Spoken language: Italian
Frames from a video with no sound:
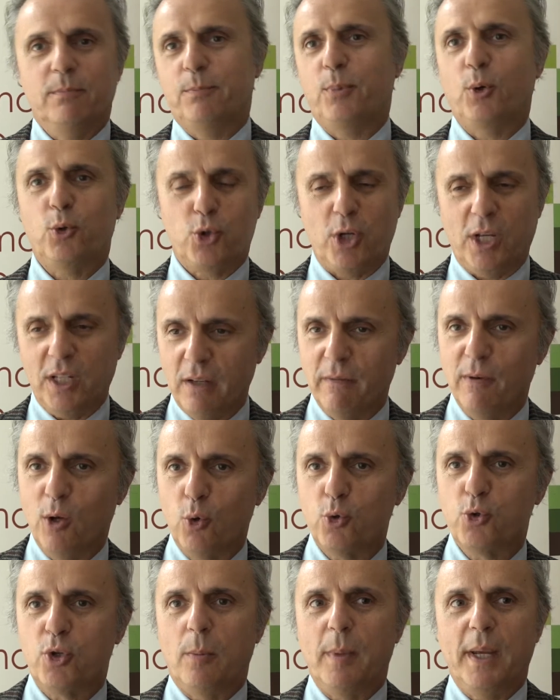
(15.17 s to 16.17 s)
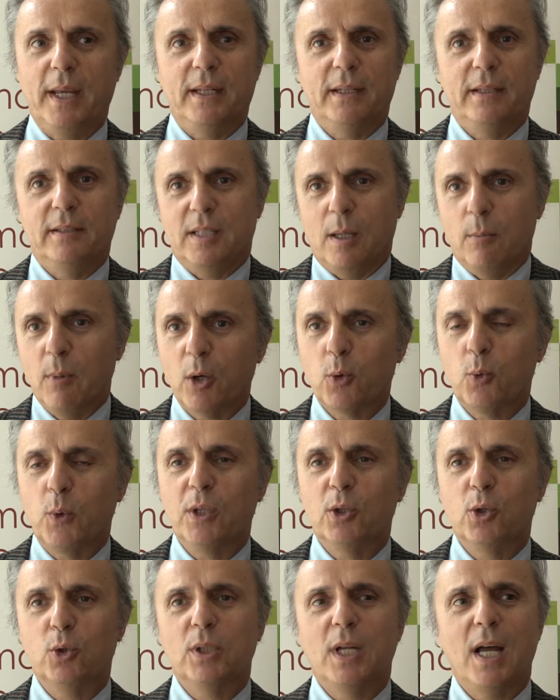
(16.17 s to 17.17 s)
procede velocemente. Siamo al
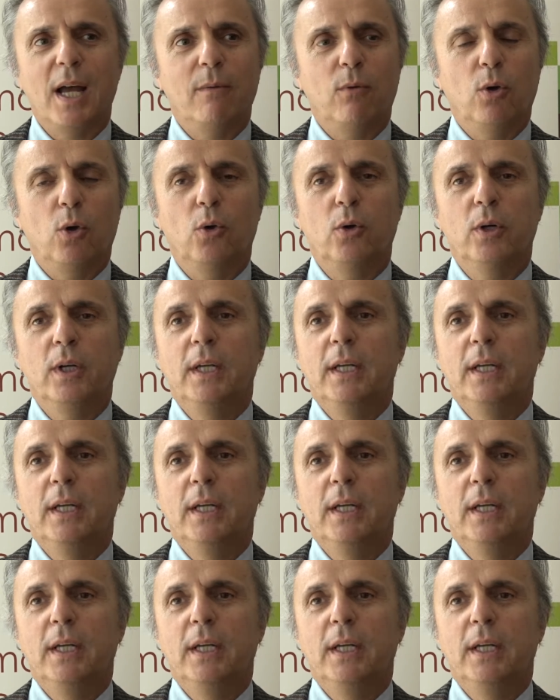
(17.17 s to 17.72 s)
quinto tavolo,